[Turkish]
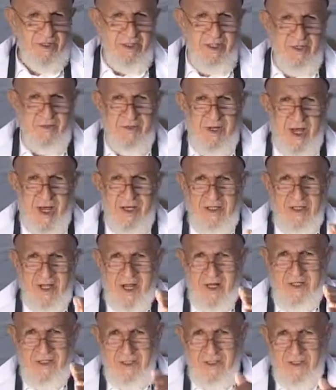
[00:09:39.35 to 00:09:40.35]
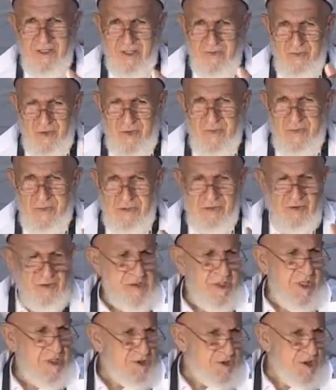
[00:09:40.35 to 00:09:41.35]
Kim la ilahe illallah Muhammed
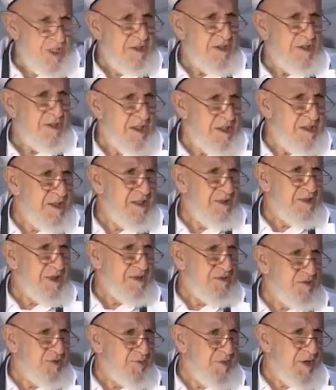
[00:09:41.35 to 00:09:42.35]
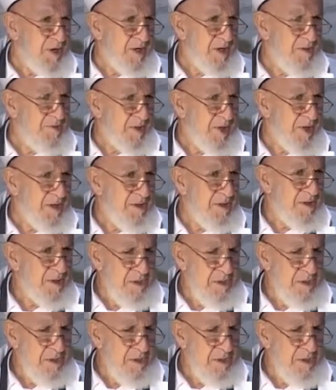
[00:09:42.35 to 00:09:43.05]
Resulü cennete girecek diyor peygamber.